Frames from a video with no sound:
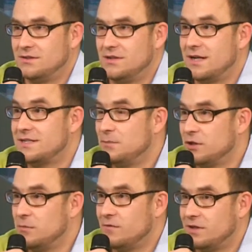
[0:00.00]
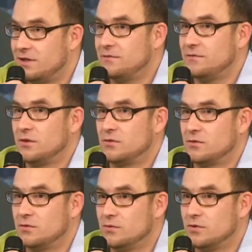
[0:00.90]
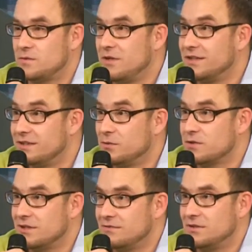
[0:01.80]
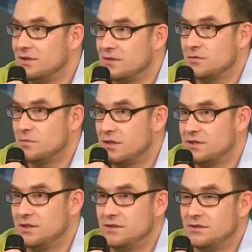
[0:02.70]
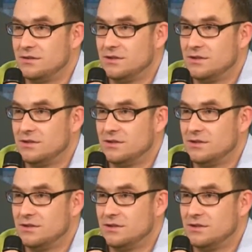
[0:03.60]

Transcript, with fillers: akcje podejmowane w kierunku no, zmiany tej ustawy na jakąś bardziej